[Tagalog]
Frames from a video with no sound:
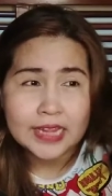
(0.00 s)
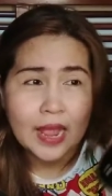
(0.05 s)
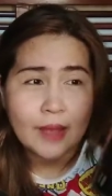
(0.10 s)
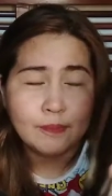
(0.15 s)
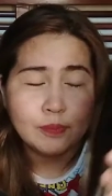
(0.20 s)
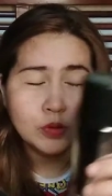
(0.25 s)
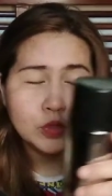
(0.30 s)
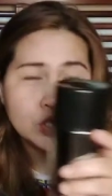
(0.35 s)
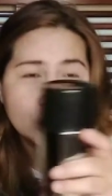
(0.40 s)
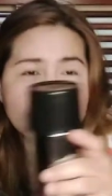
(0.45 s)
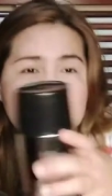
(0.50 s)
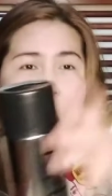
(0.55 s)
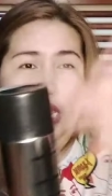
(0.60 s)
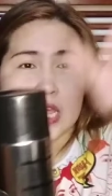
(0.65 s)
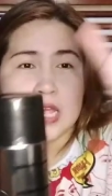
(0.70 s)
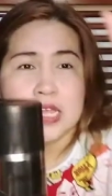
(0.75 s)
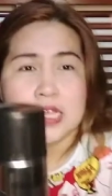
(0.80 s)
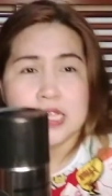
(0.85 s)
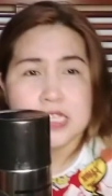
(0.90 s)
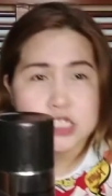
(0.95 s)
tapos
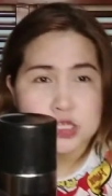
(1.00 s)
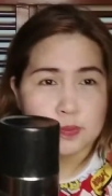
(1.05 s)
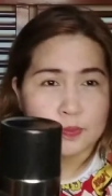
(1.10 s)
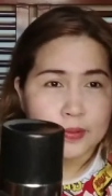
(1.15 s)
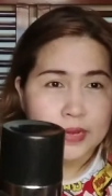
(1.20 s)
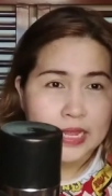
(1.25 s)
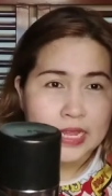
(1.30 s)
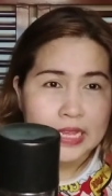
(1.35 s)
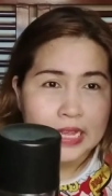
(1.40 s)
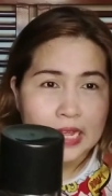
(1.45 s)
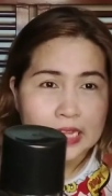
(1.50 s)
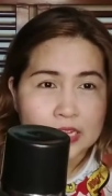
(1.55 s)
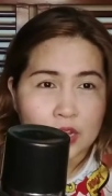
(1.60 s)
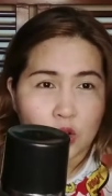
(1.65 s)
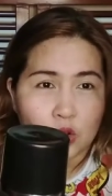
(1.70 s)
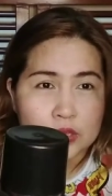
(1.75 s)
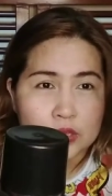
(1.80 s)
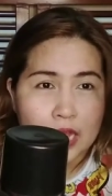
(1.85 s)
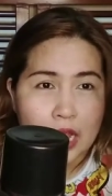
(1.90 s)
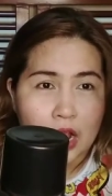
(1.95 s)
spray ka
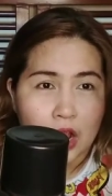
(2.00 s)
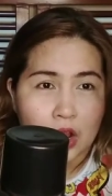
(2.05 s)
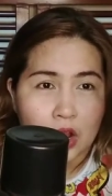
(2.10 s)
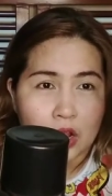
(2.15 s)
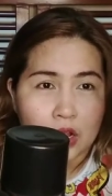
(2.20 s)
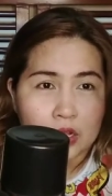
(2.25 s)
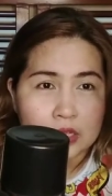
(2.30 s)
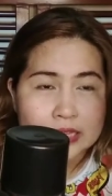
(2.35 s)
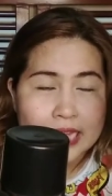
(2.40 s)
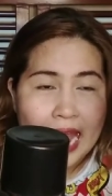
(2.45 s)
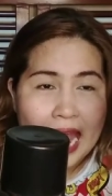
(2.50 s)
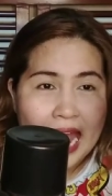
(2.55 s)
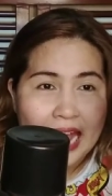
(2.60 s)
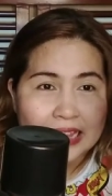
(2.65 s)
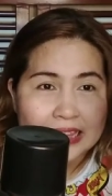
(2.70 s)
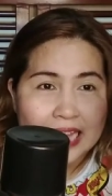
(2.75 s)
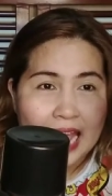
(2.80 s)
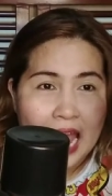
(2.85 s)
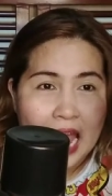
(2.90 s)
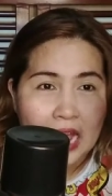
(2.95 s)
daw ng
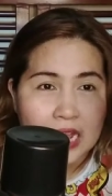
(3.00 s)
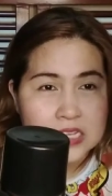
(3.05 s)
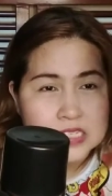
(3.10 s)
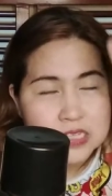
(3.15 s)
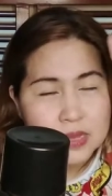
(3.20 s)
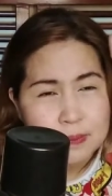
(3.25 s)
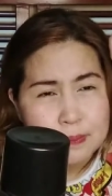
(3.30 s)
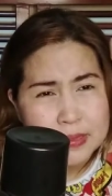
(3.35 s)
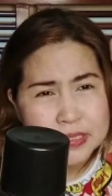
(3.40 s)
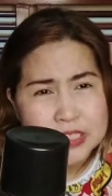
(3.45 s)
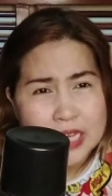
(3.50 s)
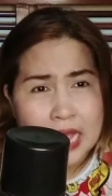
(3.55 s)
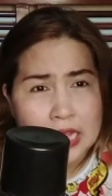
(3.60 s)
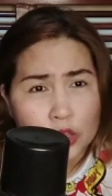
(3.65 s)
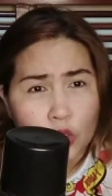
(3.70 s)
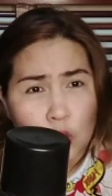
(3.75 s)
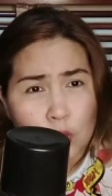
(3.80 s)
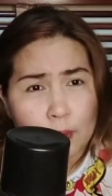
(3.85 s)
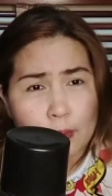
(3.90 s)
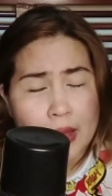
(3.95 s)
dahan-dahan kasi
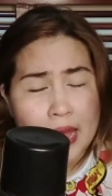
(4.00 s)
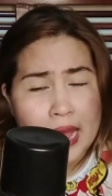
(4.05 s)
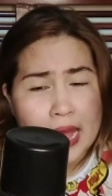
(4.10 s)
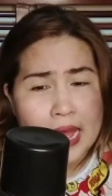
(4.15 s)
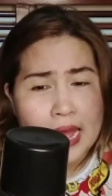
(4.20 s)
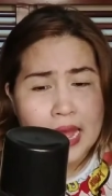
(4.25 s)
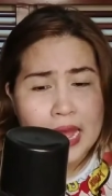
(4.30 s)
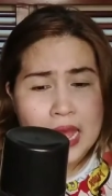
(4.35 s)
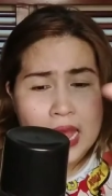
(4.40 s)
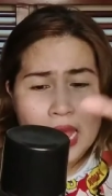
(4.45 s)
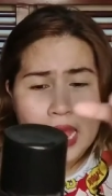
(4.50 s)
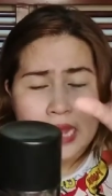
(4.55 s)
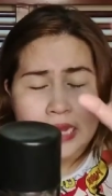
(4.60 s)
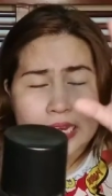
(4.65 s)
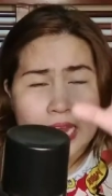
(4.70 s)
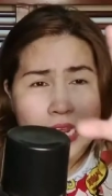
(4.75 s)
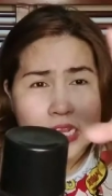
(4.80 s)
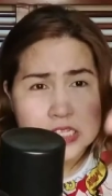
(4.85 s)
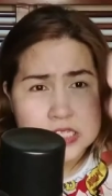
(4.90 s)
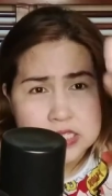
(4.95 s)
masyadong
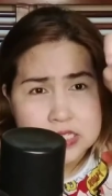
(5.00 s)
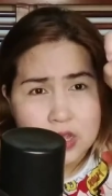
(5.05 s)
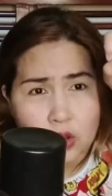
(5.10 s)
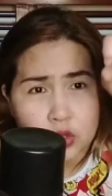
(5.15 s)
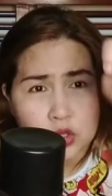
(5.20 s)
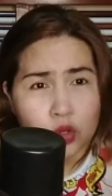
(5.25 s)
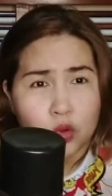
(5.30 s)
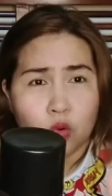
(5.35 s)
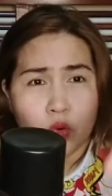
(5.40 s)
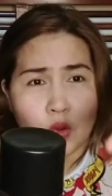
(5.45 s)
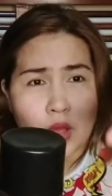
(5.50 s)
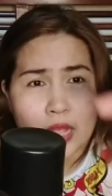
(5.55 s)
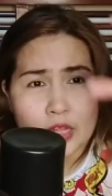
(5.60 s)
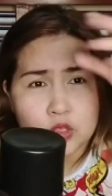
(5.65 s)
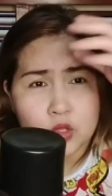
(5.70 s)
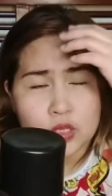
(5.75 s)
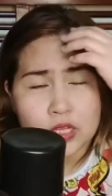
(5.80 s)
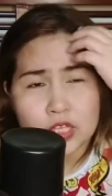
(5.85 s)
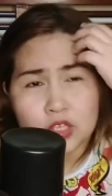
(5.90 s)
malakas daw yung ano